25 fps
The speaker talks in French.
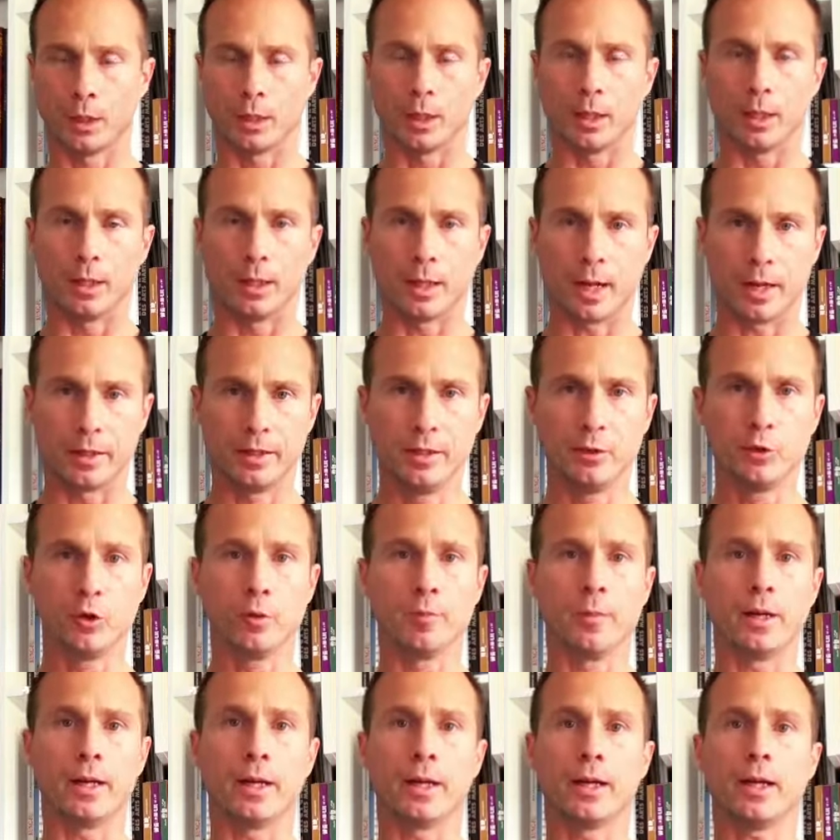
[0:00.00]
La ligne
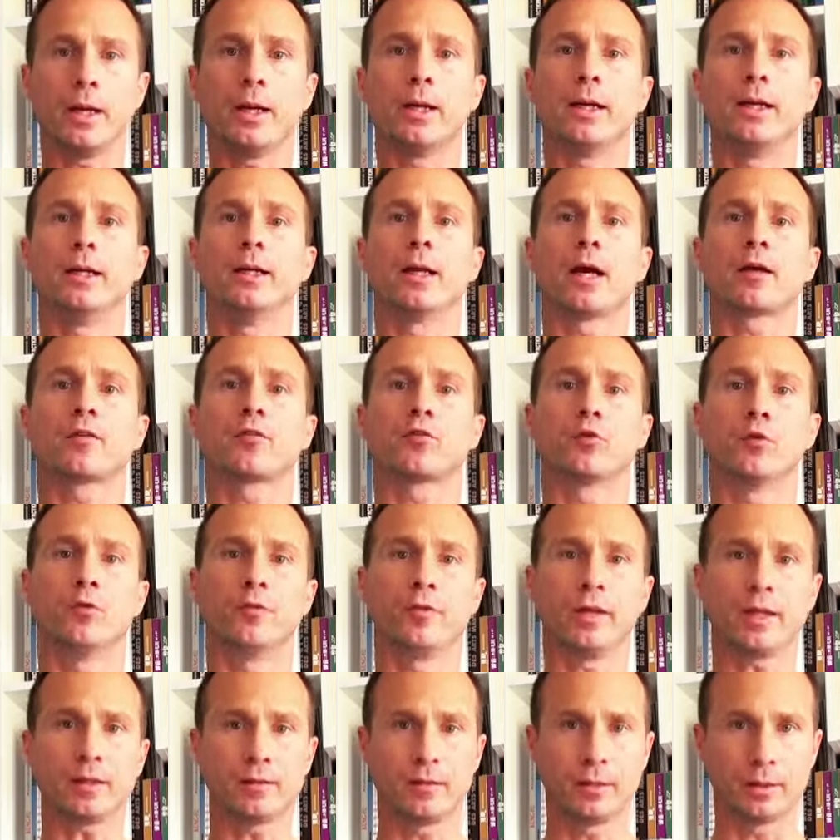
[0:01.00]
mère est l'axe
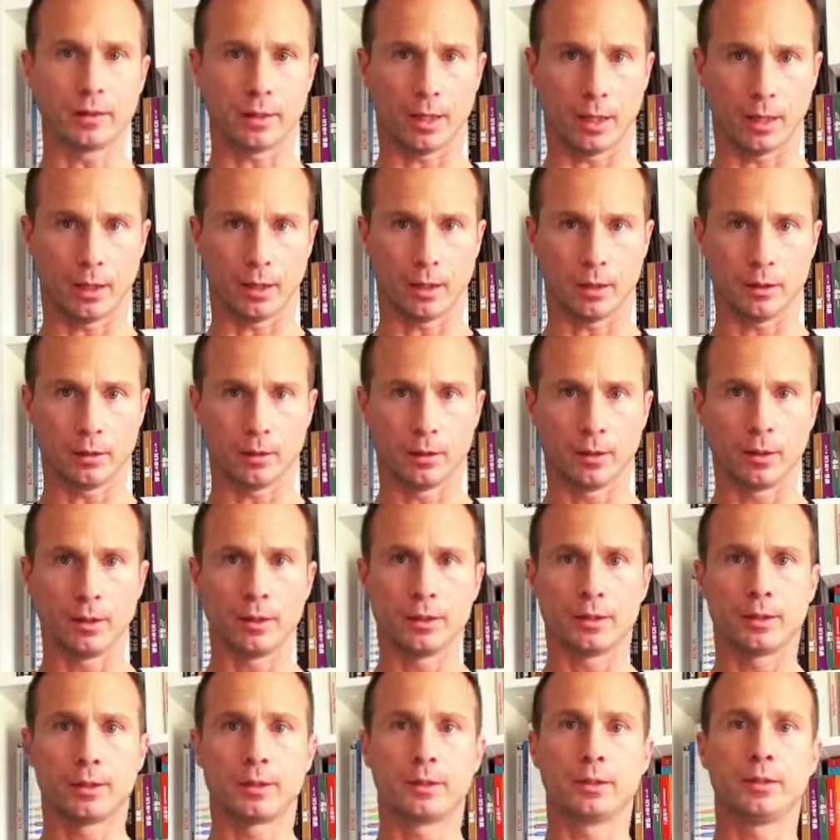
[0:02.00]
vertical
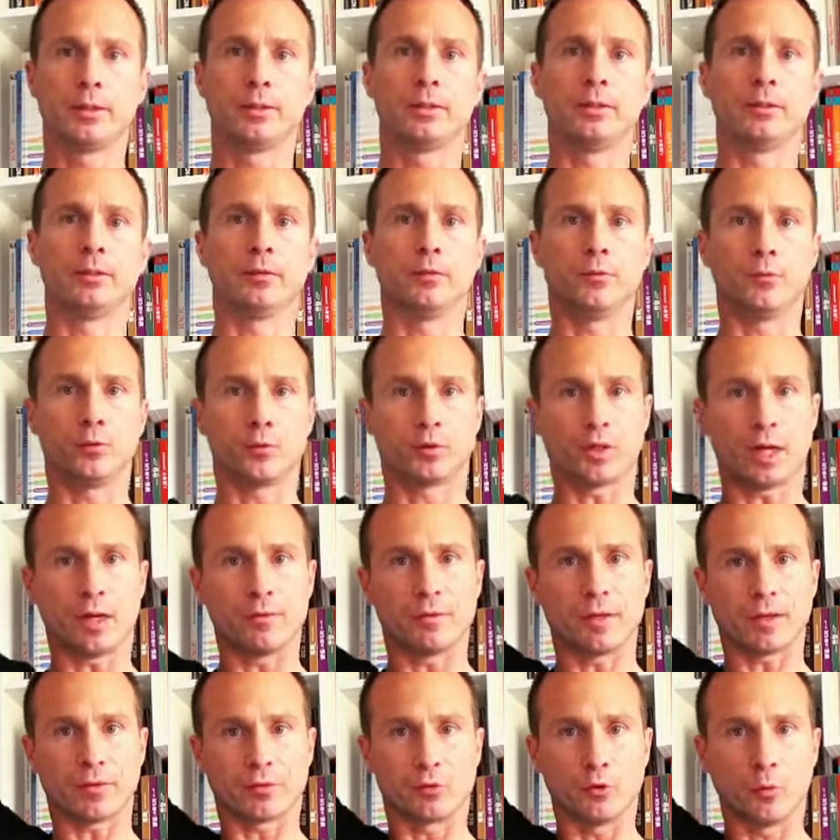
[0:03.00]
qui vous
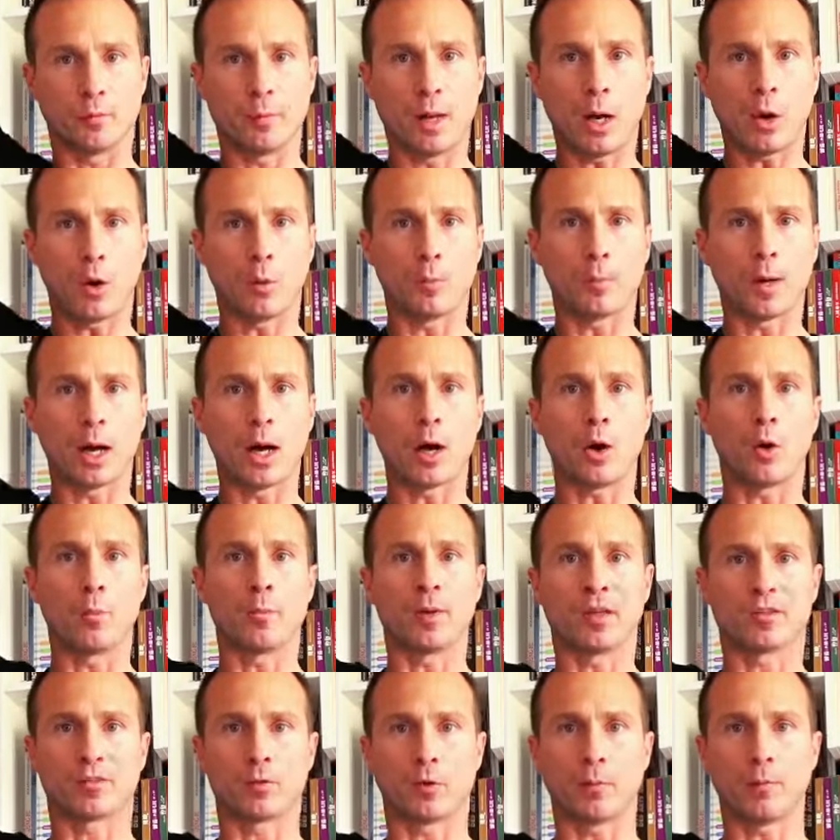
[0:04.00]
traverse de part en part en
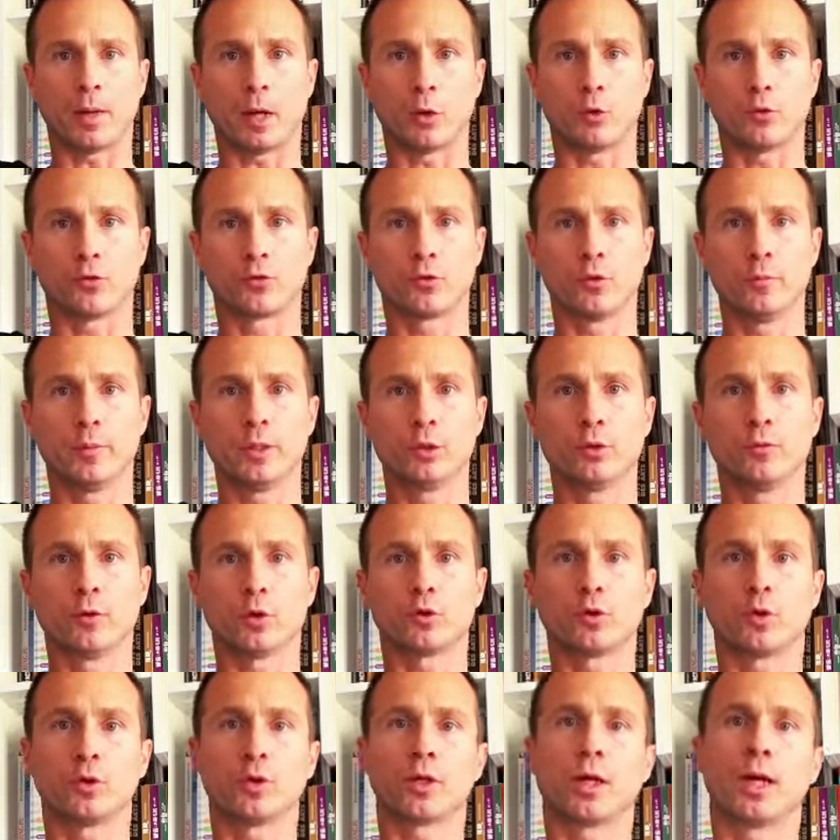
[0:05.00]
passant par le sommet de
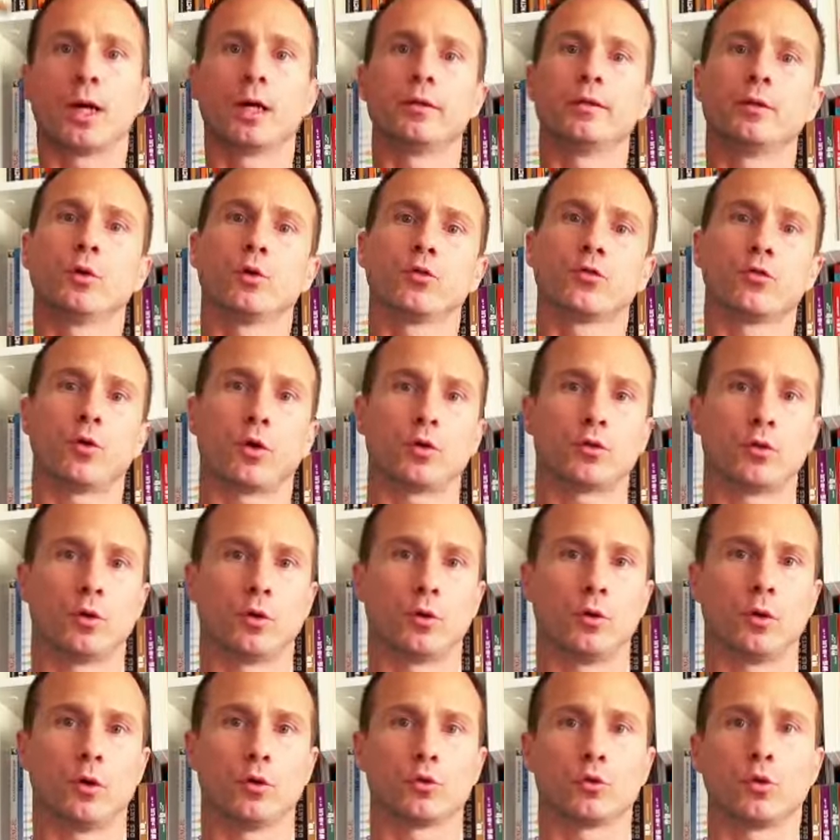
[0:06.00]
votre crâne et en
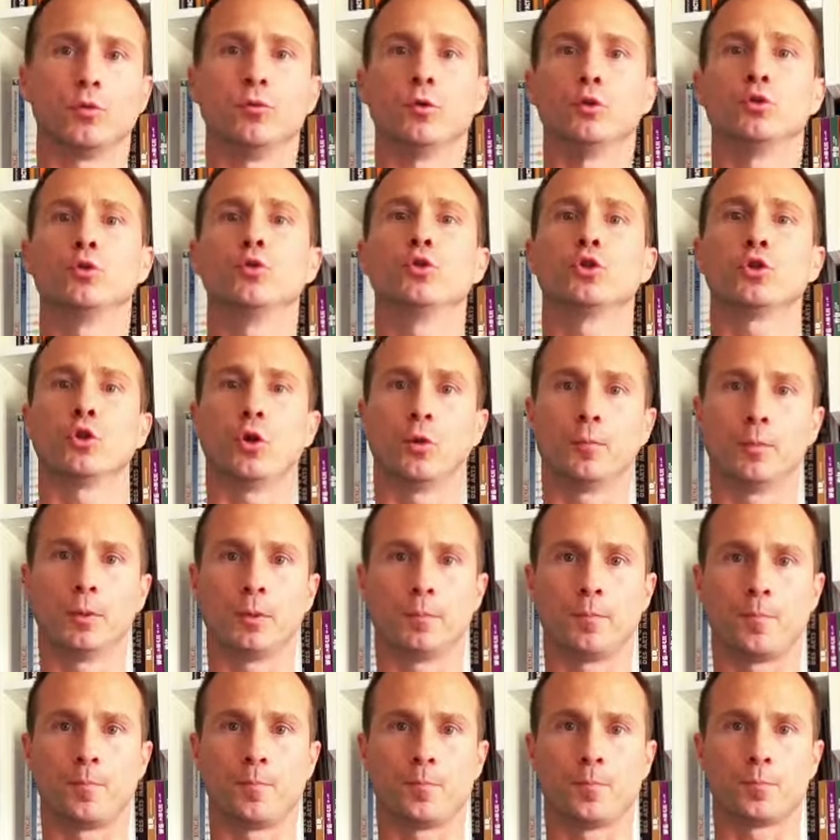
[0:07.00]
sortant entre vos deux jambes.
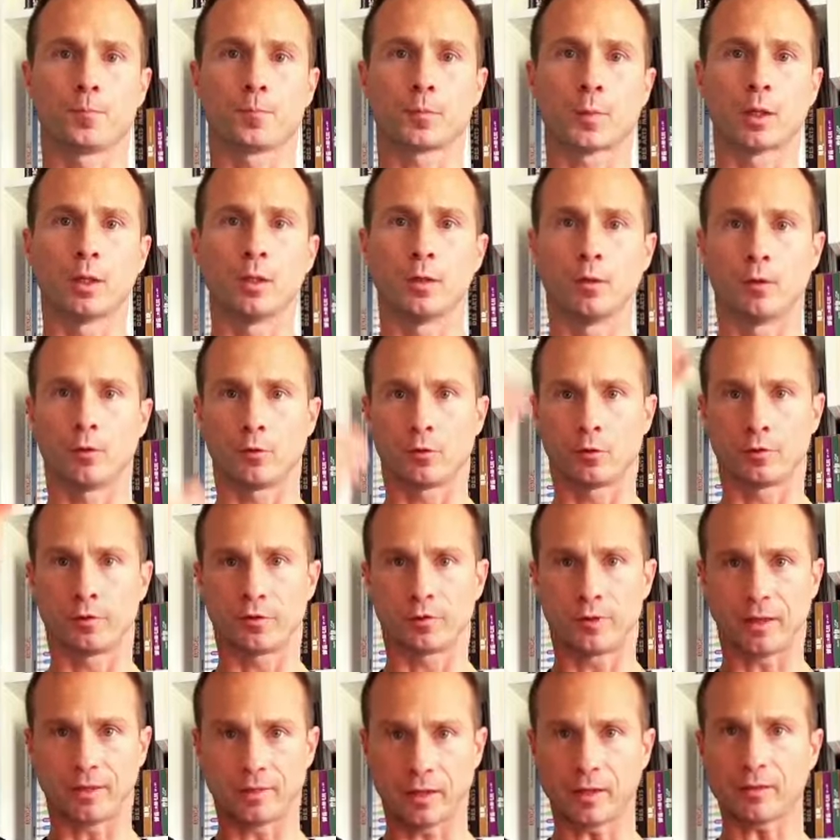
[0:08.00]

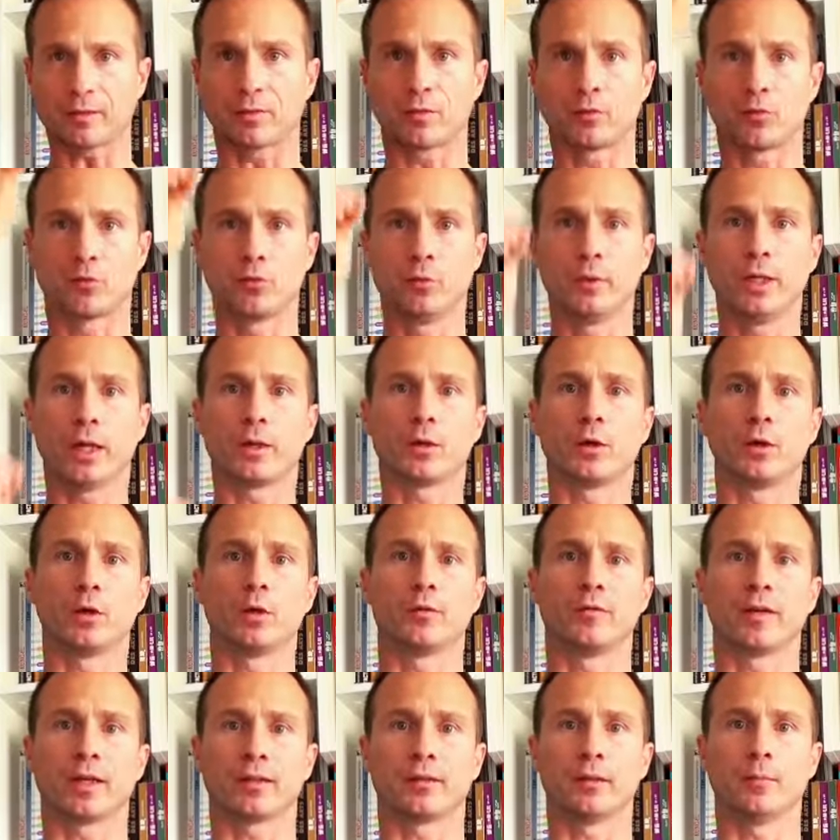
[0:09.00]
Cet axe suit la
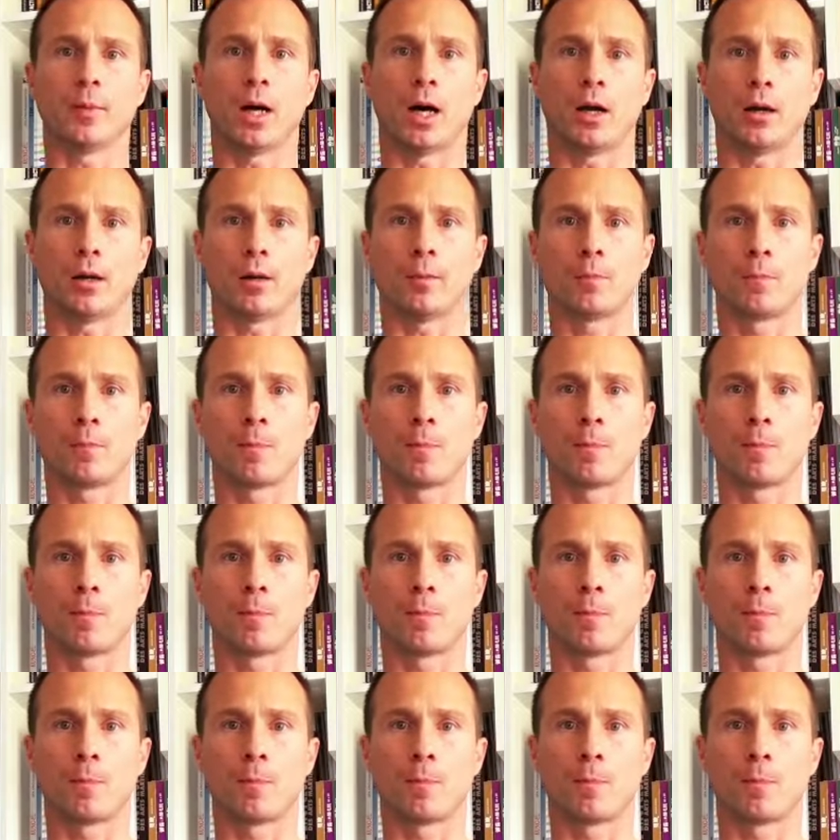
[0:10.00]
colonne vertébrale.